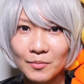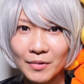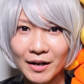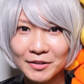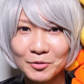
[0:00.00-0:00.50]

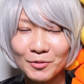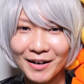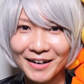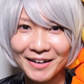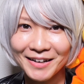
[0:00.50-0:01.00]
まあ、あと
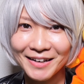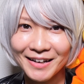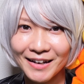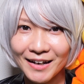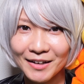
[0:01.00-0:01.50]
は
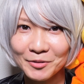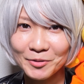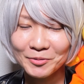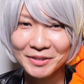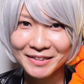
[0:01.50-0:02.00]
あの
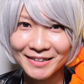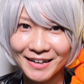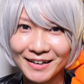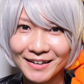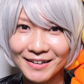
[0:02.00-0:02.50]
よにん
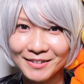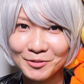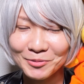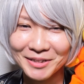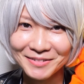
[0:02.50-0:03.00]
が
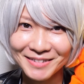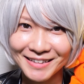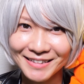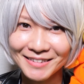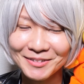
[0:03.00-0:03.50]
どうなる
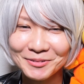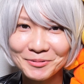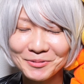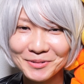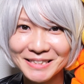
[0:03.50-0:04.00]
かという
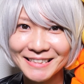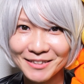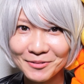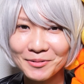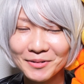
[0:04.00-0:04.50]
ところです
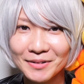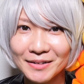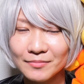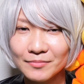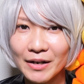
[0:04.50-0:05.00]
けど、
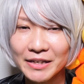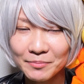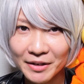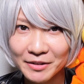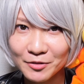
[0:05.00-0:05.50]
まあ、
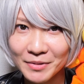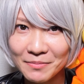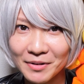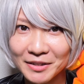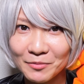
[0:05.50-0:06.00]
今いる
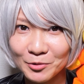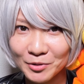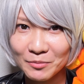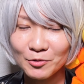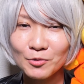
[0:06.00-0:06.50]
メンバーでも
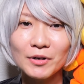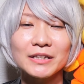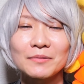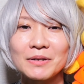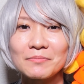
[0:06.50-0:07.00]
とても豪
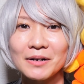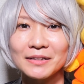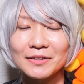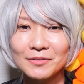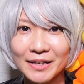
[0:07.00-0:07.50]
華な
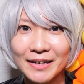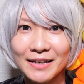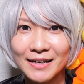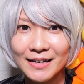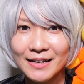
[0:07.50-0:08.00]
メンバーなので、
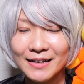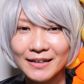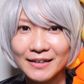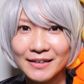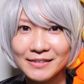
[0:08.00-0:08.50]

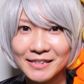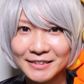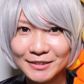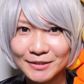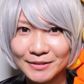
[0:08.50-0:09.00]
えー、
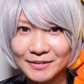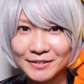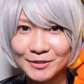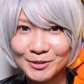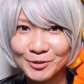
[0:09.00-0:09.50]

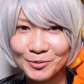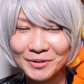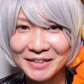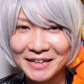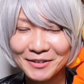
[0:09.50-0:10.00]
ジェイツー 優勝を
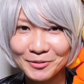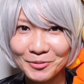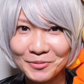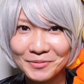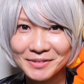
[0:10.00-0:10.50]
狙える
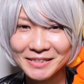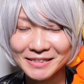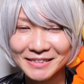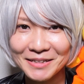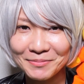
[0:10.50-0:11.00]
と
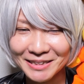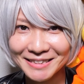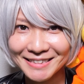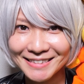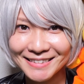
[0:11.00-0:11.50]
信じていま
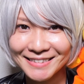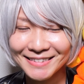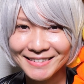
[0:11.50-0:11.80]
す。